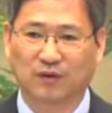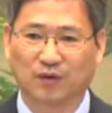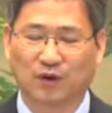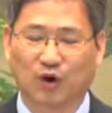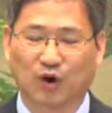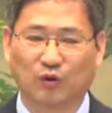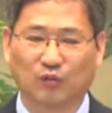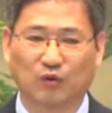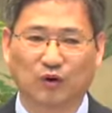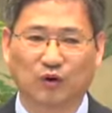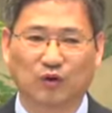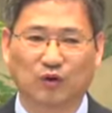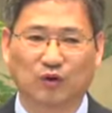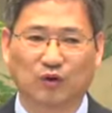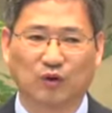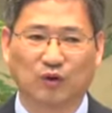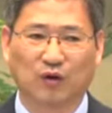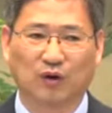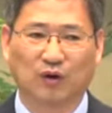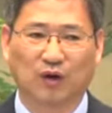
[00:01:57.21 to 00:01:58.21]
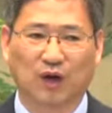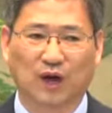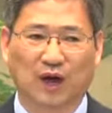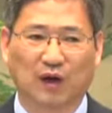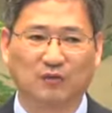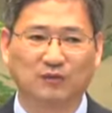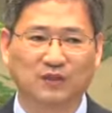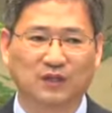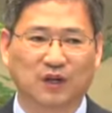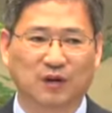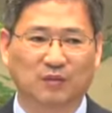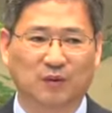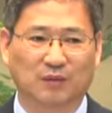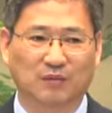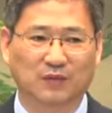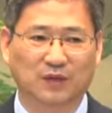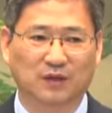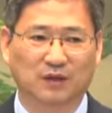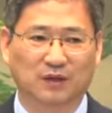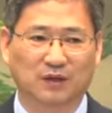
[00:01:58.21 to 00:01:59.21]
올물을 두고요 함정을
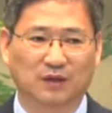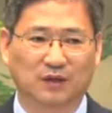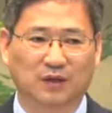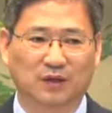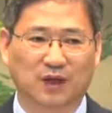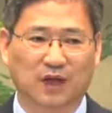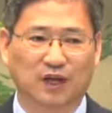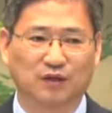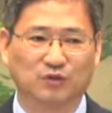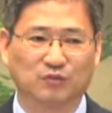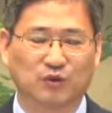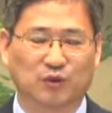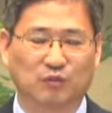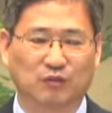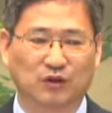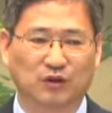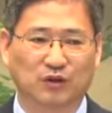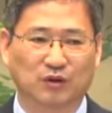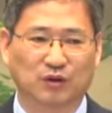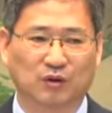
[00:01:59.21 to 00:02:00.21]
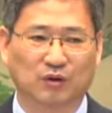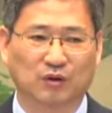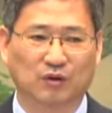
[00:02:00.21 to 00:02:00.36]
팝니다. 예수 못 믿도록.